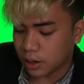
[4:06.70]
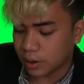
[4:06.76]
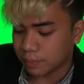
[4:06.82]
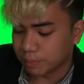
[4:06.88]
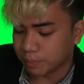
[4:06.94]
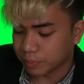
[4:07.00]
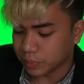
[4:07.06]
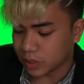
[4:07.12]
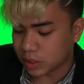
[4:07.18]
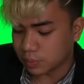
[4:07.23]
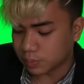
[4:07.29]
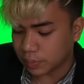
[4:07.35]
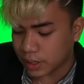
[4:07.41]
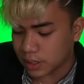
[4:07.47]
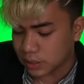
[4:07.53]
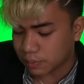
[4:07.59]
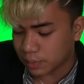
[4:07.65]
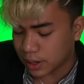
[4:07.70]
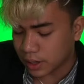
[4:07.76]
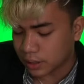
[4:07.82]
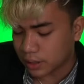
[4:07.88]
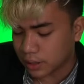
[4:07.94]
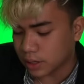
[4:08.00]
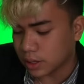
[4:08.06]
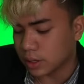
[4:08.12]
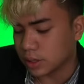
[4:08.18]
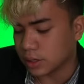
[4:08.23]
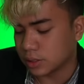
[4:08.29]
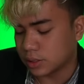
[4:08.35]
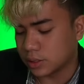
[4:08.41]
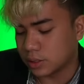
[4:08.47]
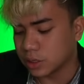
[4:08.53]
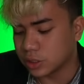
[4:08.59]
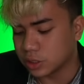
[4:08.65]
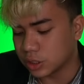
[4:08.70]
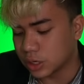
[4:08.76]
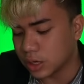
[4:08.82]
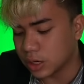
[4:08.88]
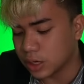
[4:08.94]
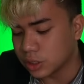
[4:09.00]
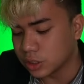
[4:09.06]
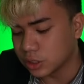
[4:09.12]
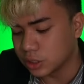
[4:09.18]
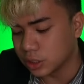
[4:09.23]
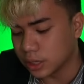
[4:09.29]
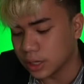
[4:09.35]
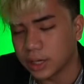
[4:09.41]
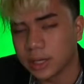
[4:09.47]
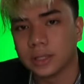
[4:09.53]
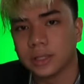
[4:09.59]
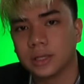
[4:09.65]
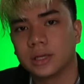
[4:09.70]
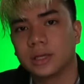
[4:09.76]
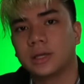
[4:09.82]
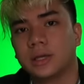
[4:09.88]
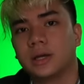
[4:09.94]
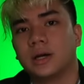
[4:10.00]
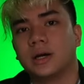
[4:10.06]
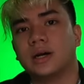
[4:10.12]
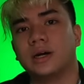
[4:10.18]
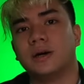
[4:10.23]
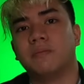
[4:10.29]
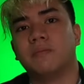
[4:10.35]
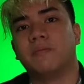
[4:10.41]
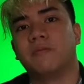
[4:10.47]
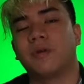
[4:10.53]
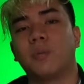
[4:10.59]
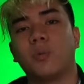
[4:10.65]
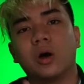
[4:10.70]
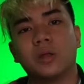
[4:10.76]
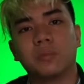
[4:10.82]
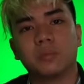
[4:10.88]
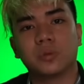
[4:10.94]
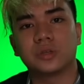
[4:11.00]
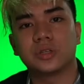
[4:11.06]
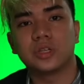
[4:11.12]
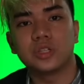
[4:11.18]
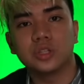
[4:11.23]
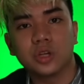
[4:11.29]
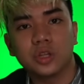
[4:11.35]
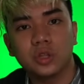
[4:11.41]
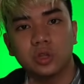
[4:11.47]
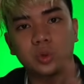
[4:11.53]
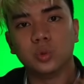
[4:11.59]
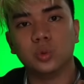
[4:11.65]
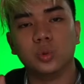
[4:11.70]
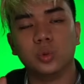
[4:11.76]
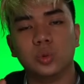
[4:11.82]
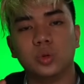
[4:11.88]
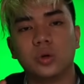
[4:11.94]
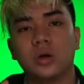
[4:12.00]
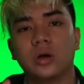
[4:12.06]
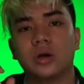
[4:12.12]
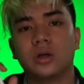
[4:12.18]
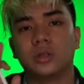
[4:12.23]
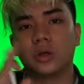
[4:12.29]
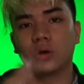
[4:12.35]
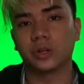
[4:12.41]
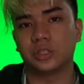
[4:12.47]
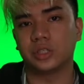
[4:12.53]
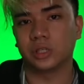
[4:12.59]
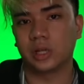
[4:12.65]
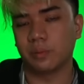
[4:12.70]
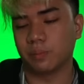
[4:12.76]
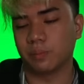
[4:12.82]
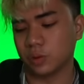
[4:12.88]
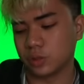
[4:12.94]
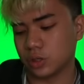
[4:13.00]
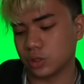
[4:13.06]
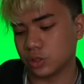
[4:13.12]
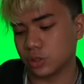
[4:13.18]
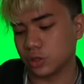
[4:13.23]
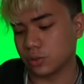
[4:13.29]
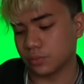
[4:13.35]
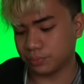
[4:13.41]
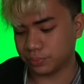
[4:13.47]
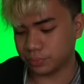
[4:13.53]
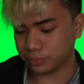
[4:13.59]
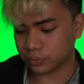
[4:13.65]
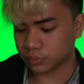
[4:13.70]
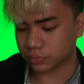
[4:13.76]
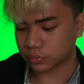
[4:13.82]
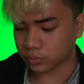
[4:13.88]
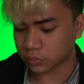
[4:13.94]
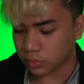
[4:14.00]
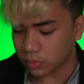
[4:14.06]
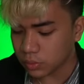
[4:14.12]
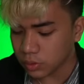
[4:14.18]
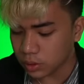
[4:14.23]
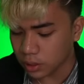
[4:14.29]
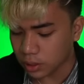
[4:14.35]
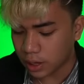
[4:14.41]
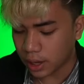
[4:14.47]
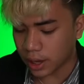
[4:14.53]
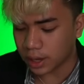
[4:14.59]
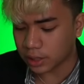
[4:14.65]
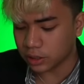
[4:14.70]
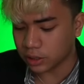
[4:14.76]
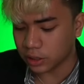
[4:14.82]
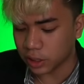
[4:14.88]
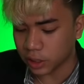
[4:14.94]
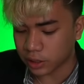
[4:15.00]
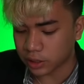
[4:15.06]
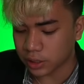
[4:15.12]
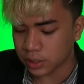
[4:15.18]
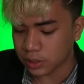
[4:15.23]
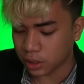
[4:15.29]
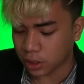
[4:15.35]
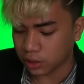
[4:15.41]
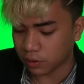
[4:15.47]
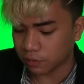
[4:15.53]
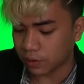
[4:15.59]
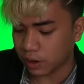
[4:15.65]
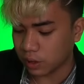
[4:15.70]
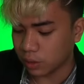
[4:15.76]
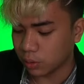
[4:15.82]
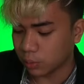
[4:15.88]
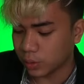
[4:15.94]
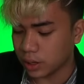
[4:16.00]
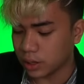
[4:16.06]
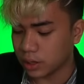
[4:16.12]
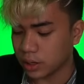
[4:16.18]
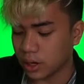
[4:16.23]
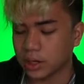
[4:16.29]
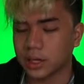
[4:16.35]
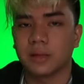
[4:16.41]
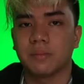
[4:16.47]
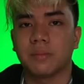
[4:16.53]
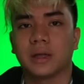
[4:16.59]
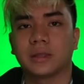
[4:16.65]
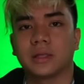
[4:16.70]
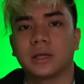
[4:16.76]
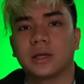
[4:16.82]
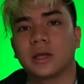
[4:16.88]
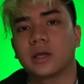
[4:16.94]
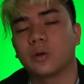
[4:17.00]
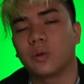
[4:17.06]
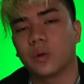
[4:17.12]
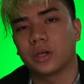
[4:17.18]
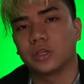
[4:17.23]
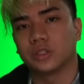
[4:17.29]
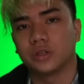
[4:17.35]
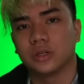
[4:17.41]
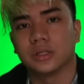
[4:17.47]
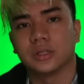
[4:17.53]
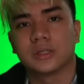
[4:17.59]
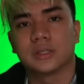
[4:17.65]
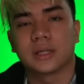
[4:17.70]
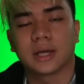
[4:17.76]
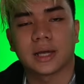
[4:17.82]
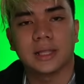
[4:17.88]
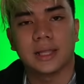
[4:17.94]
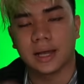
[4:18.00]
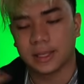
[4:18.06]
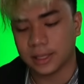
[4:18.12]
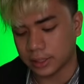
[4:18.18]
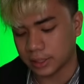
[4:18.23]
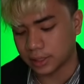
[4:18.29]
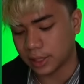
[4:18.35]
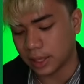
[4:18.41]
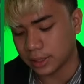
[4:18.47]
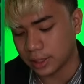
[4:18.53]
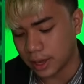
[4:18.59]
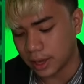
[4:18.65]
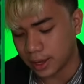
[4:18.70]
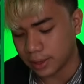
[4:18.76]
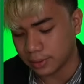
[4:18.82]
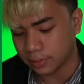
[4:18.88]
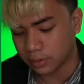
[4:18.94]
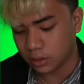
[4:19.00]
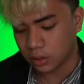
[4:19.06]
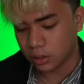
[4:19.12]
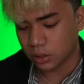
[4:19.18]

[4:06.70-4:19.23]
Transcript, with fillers: Um, displacement is the change in um, from one position to the original position. And these are the following uh, kinematic equations na kailangan natin tandaan.